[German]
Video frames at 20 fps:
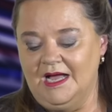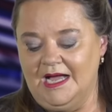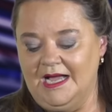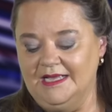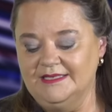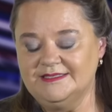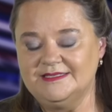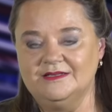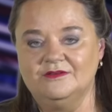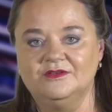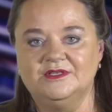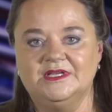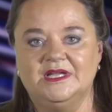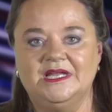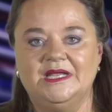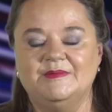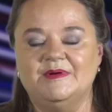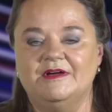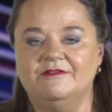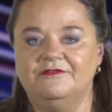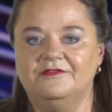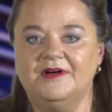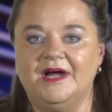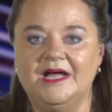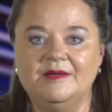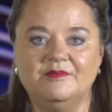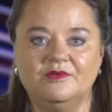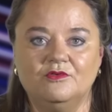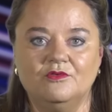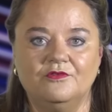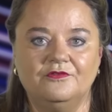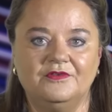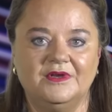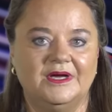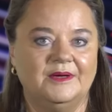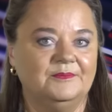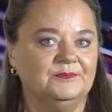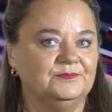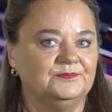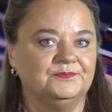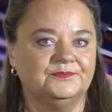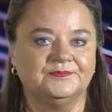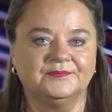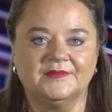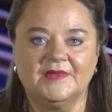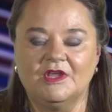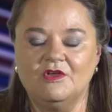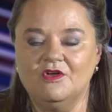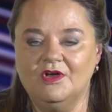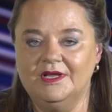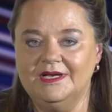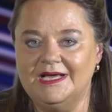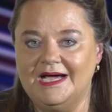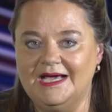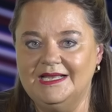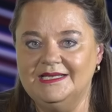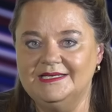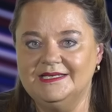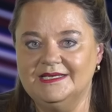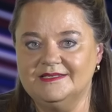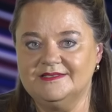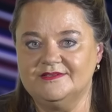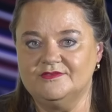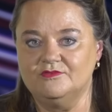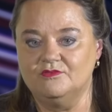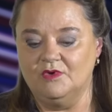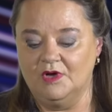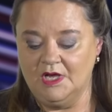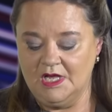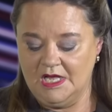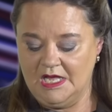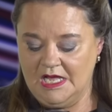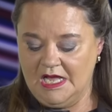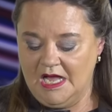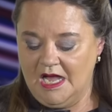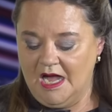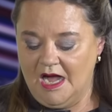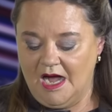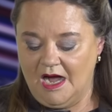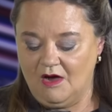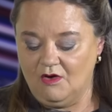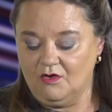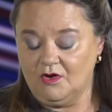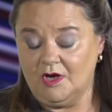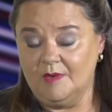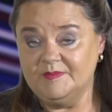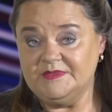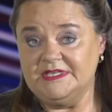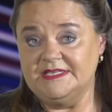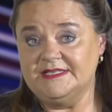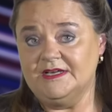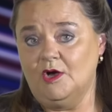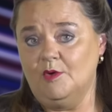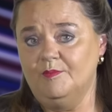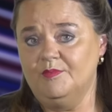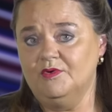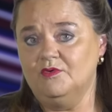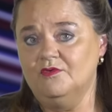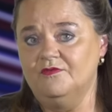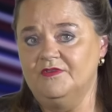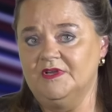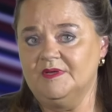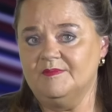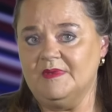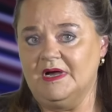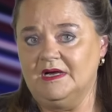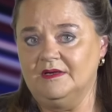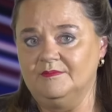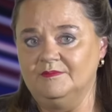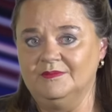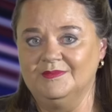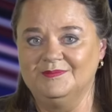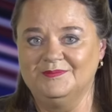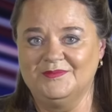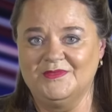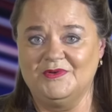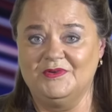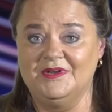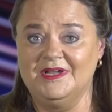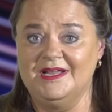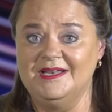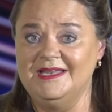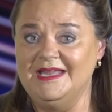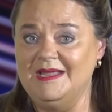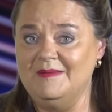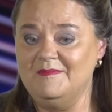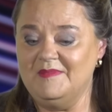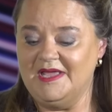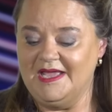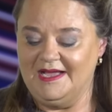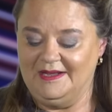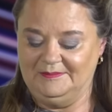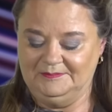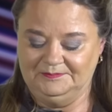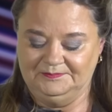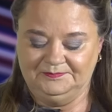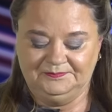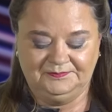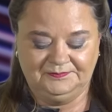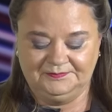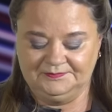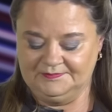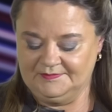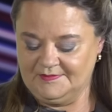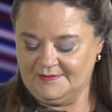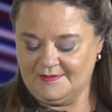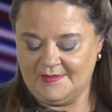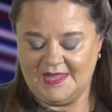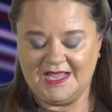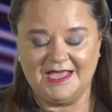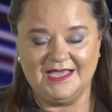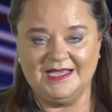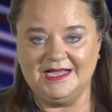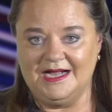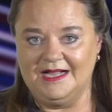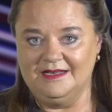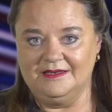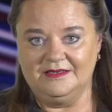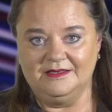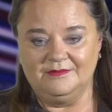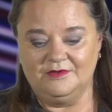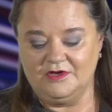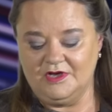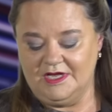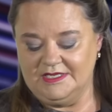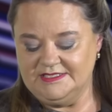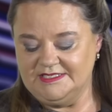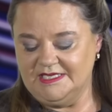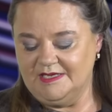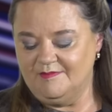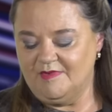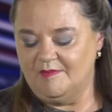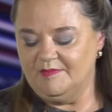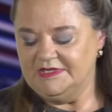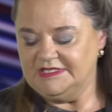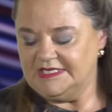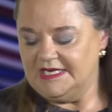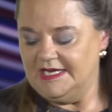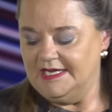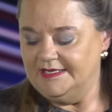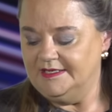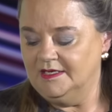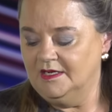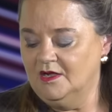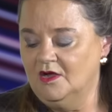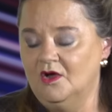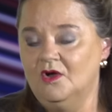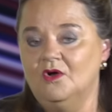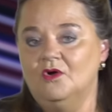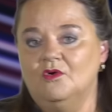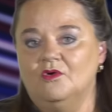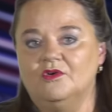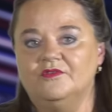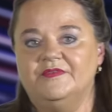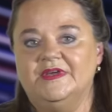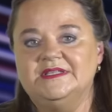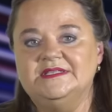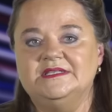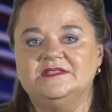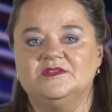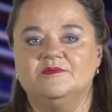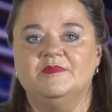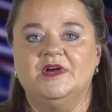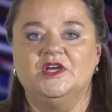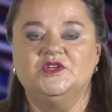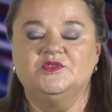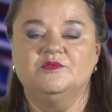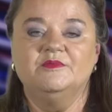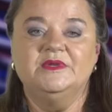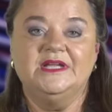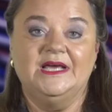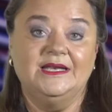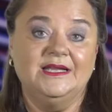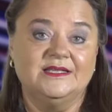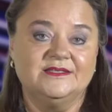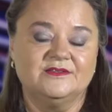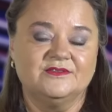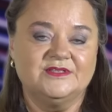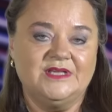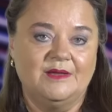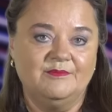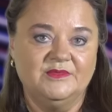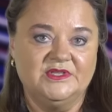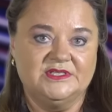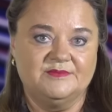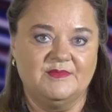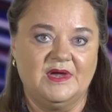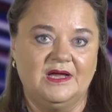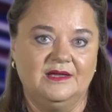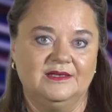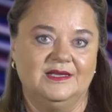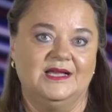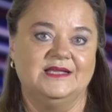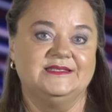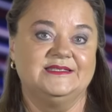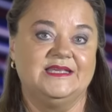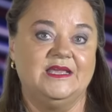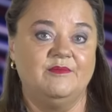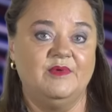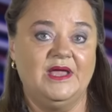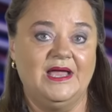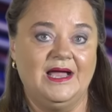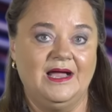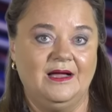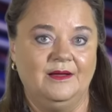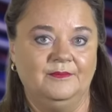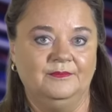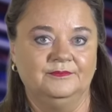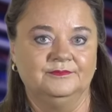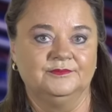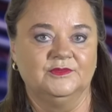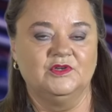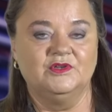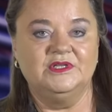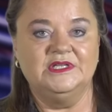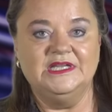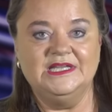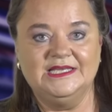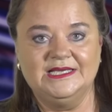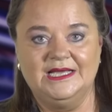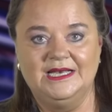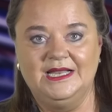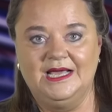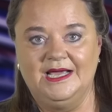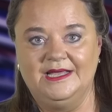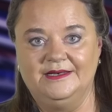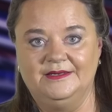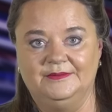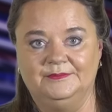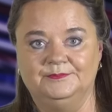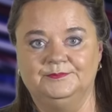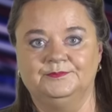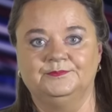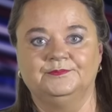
Einzelunternehmer, Freiberufler gehören alle dazu. Auch ob sie es hauptberuflich machen oder nebenher. Egal, gehören sie immer mit rein. Und wenn sie zum Beispiel mit anderen zusammen es machen, als GBR und nicht alleine,